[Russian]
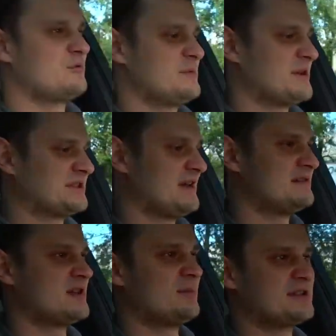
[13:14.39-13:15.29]
не
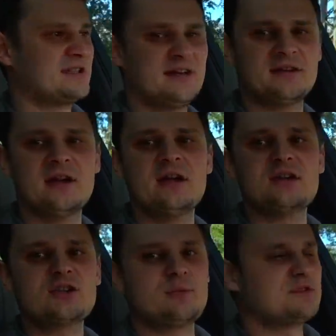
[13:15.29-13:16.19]
поставить термостат,
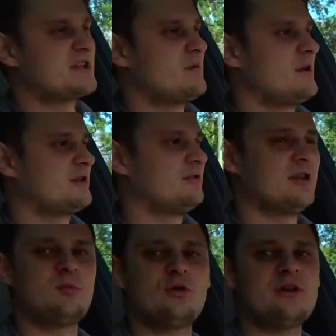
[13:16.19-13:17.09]
чтобы он срабатывал
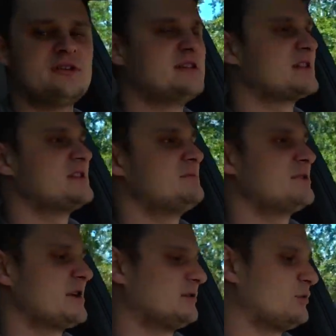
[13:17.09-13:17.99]
на более низкой
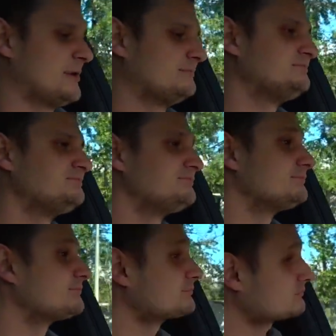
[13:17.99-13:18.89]
температуре,
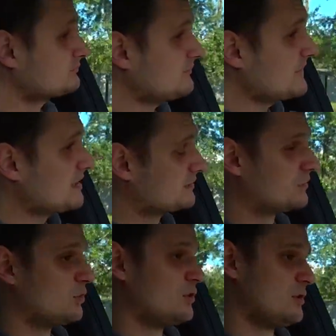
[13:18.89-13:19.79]

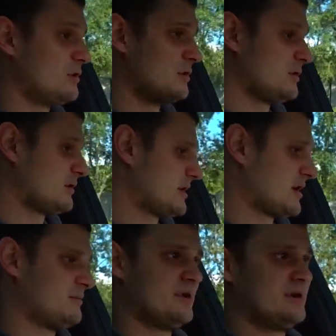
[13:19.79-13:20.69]
то
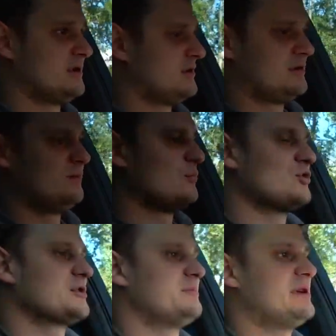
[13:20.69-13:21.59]
как бы
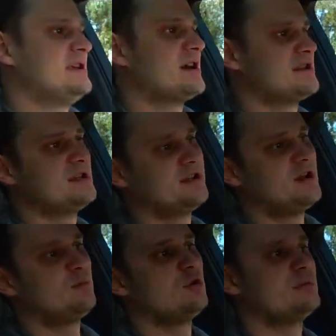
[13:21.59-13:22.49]
можно приехать где-то
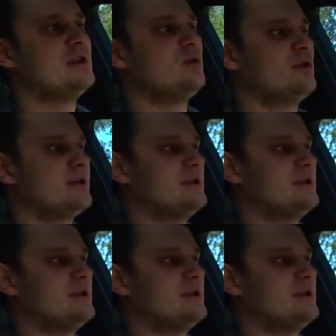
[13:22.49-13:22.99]
на полмиллиона.